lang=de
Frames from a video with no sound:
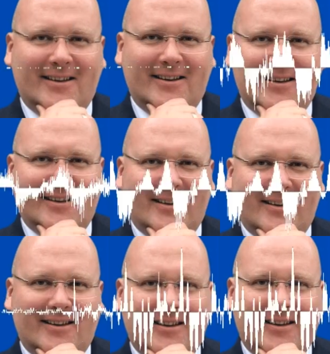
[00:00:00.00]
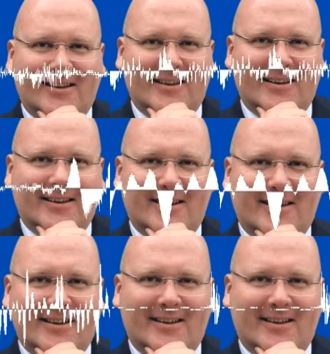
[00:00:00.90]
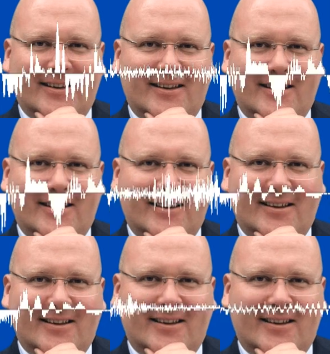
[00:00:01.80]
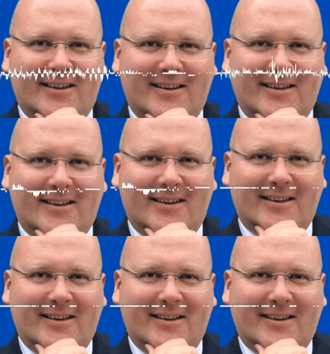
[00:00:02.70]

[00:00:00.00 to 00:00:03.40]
Können Sie sich gleich nach diesem Beitrag vielleicht selbst auch erklären.